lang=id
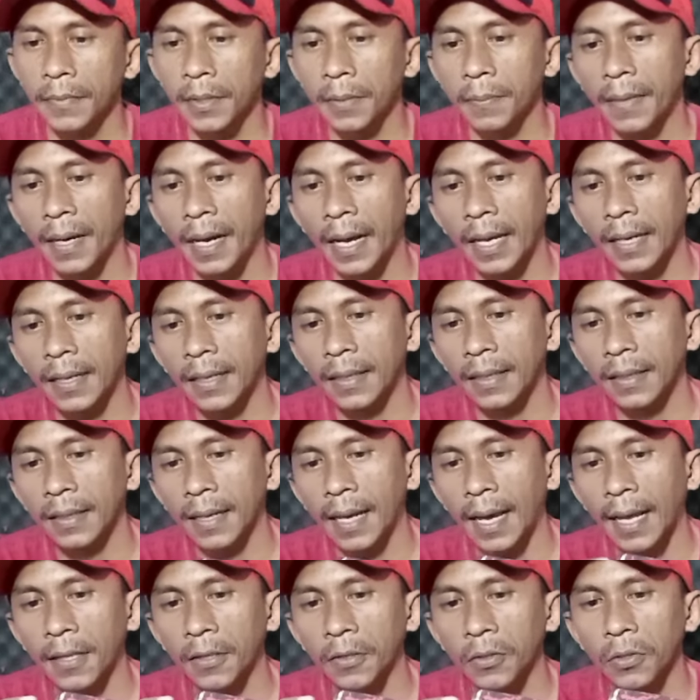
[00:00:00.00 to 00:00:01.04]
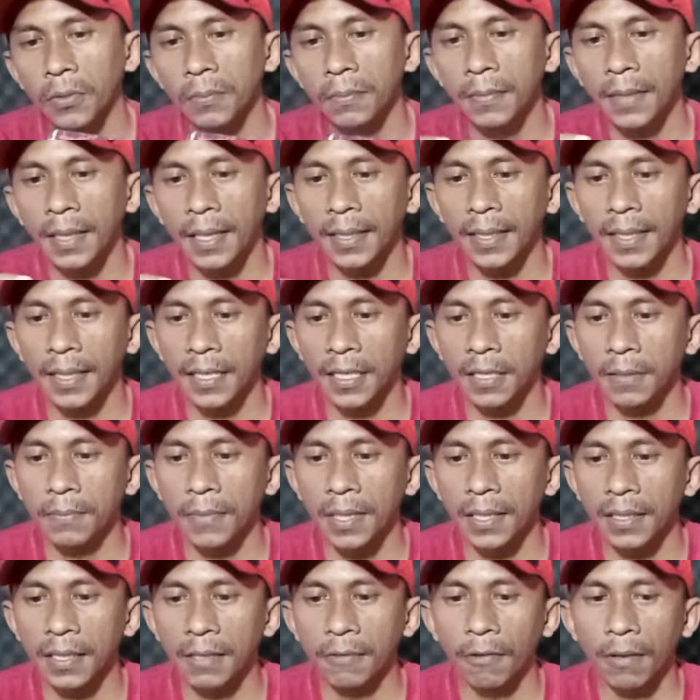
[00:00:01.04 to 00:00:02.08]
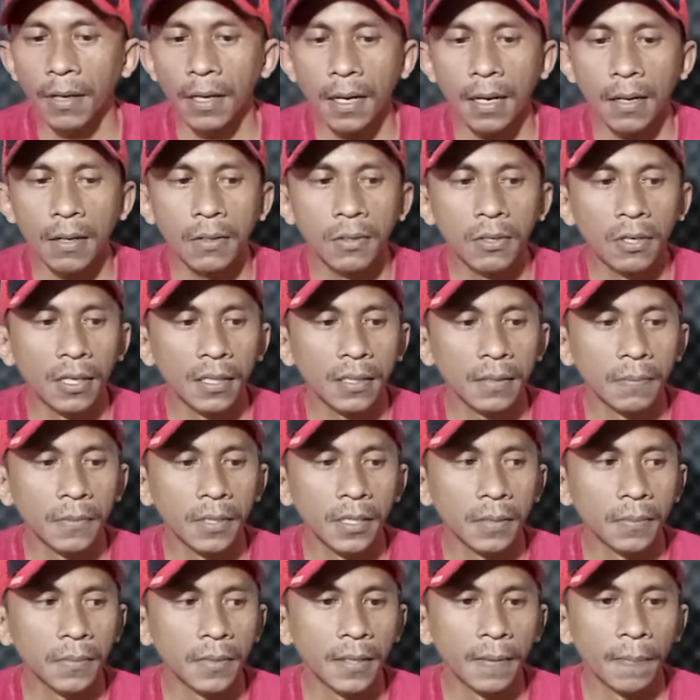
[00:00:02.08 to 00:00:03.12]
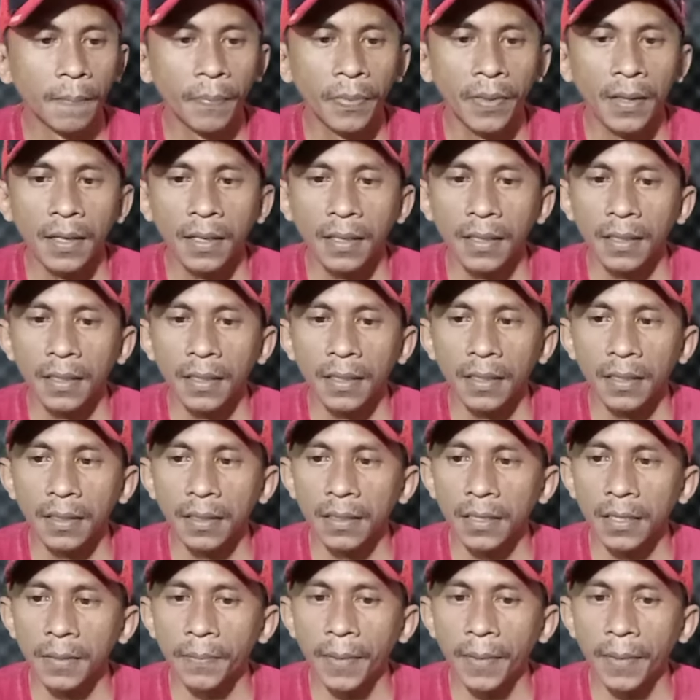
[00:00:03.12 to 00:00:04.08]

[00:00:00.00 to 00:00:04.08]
berbahan atom ada ring batnya warna gold teman-teman ini